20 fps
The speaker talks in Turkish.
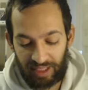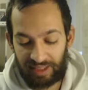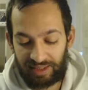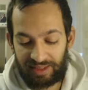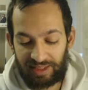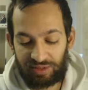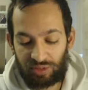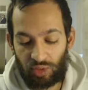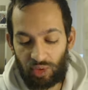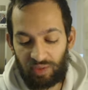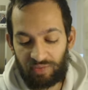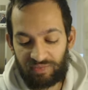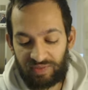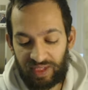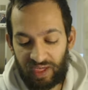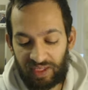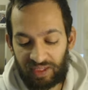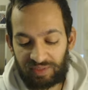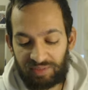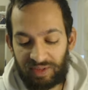adet
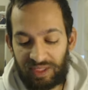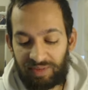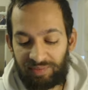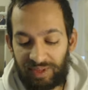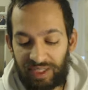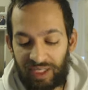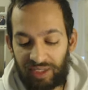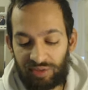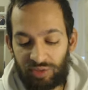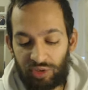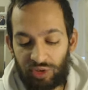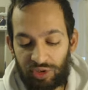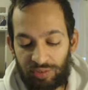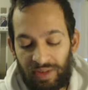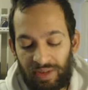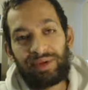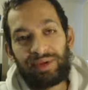öfke atmayı planlıyorum.